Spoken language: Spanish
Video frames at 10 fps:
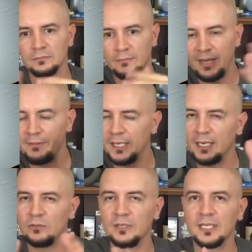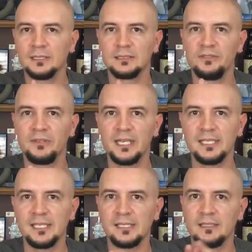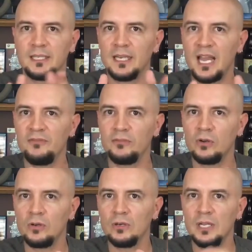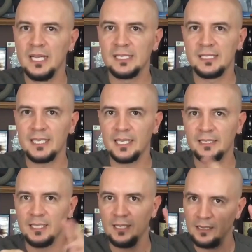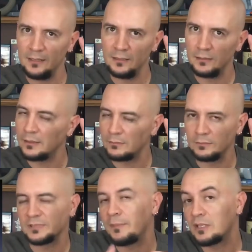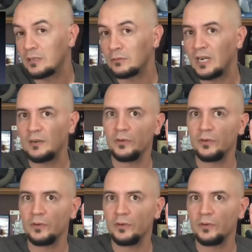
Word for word: va a haber algunas diferencias entre el iPhone 7, el tamaño regular